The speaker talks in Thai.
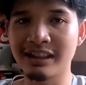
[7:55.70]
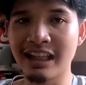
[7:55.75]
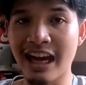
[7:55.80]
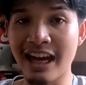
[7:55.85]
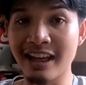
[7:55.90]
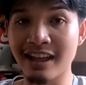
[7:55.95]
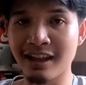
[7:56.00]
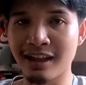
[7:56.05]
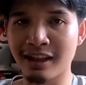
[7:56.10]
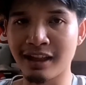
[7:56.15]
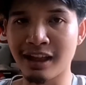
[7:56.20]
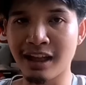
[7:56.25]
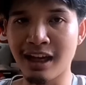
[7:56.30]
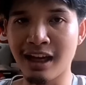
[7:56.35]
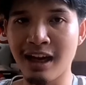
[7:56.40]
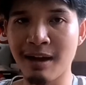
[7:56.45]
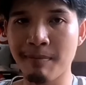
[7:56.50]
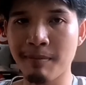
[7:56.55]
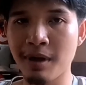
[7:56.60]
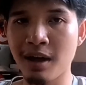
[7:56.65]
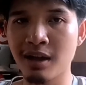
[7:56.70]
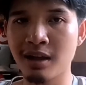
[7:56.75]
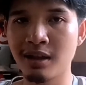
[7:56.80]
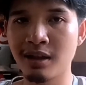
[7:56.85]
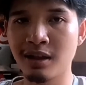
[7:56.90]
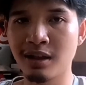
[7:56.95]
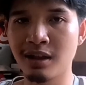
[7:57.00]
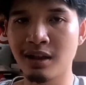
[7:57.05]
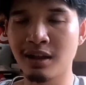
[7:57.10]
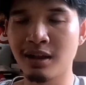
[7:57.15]
จ่ายเงินนะครับก็
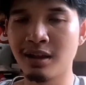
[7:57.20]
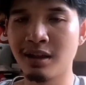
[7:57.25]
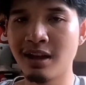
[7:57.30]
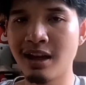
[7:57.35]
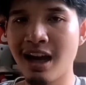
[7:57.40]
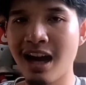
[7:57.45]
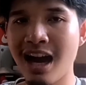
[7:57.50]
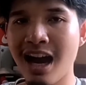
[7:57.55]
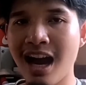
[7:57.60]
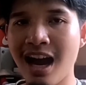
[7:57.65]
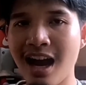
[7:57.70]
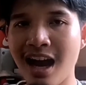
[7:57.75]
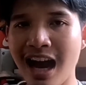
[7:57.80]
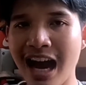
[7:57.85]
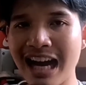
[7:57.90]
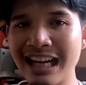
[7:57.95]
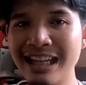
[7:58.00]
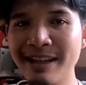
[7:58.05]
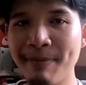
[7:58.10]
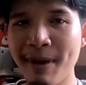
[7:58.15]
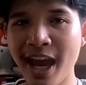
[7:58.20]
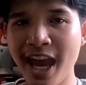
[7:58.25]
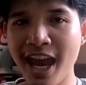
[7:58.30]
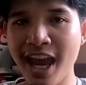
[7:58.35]
คืออาลีเพ